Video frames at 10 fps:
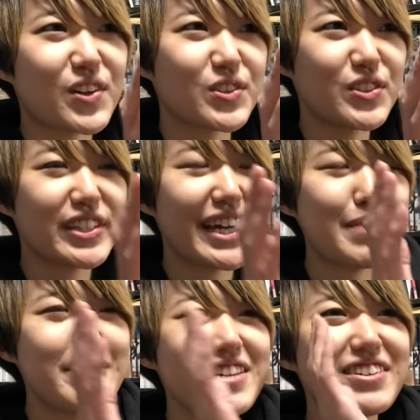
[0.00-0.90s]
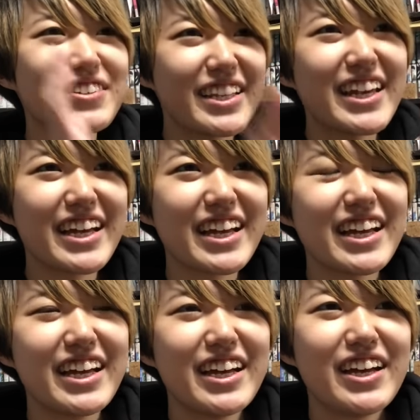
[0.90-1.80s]
このタイミングで
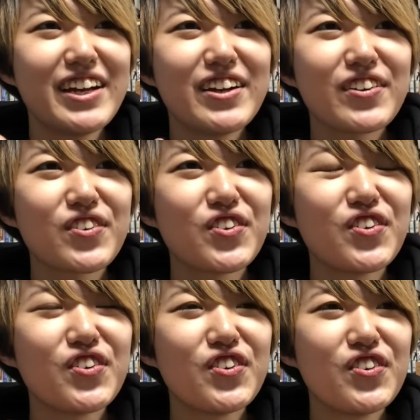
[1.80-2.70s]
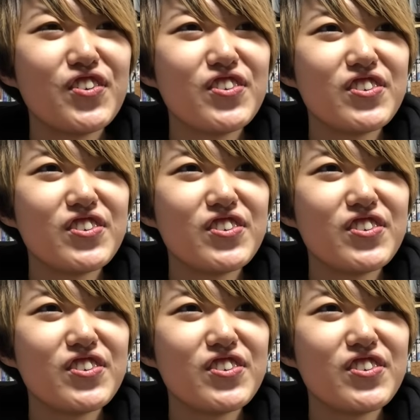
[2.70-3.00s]
こ